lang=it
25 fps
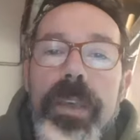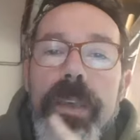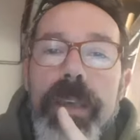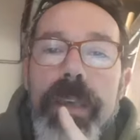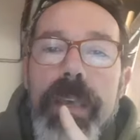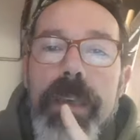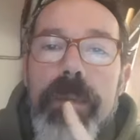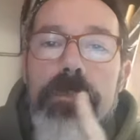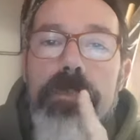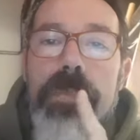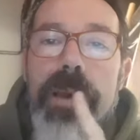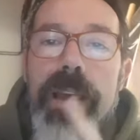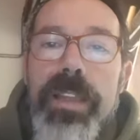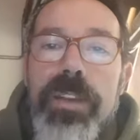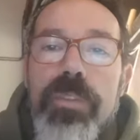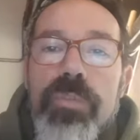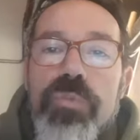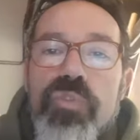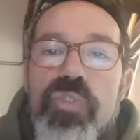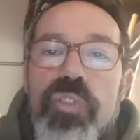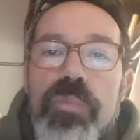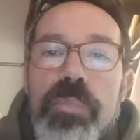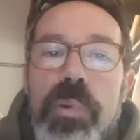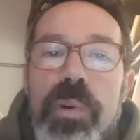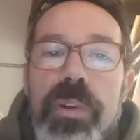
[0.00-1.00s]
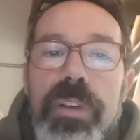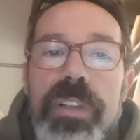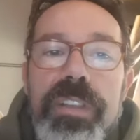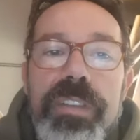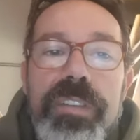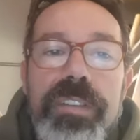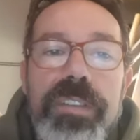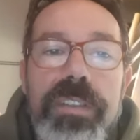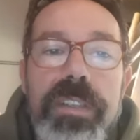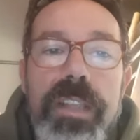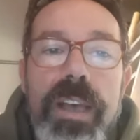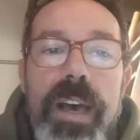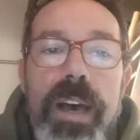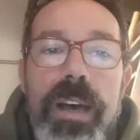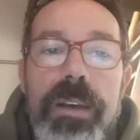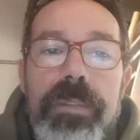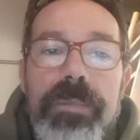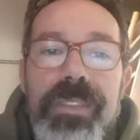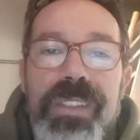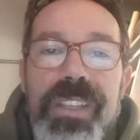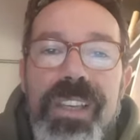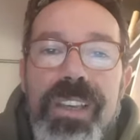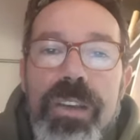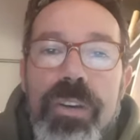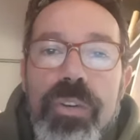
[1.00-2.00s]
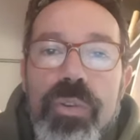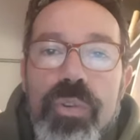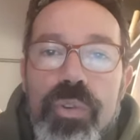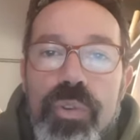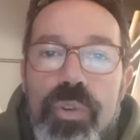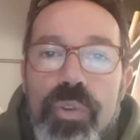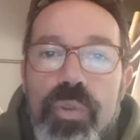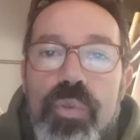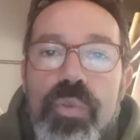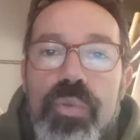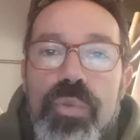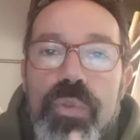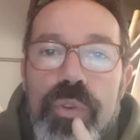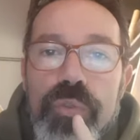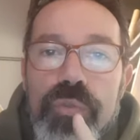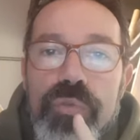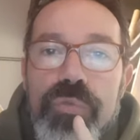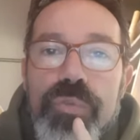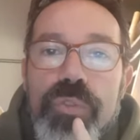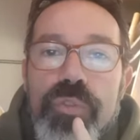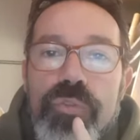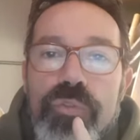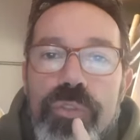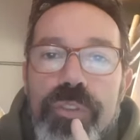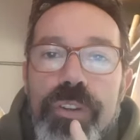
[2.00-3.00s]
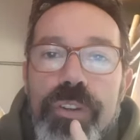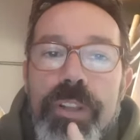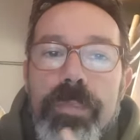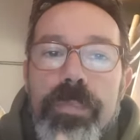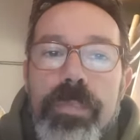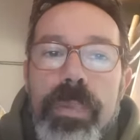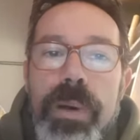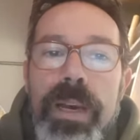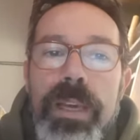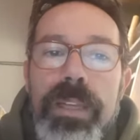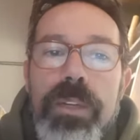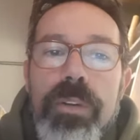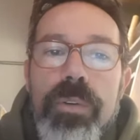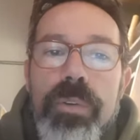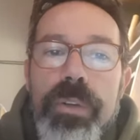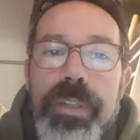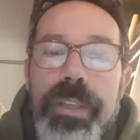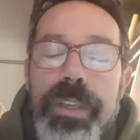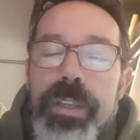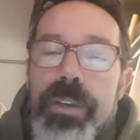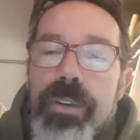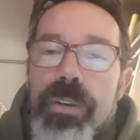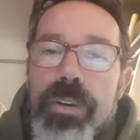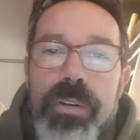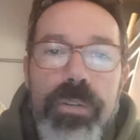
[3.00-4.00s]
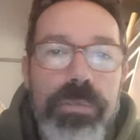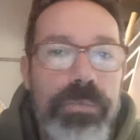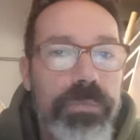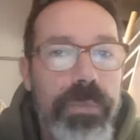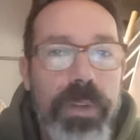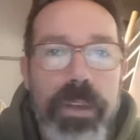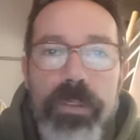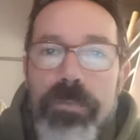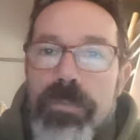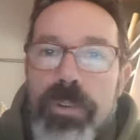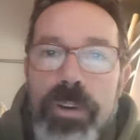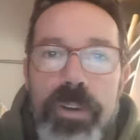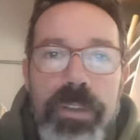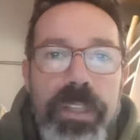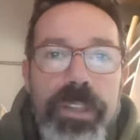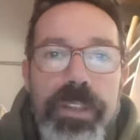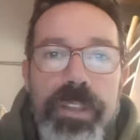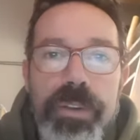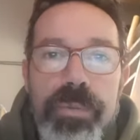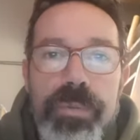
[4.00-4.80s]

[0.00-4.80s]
che bene un cipollo sta, col culo sudicio nel panolino, una voglia di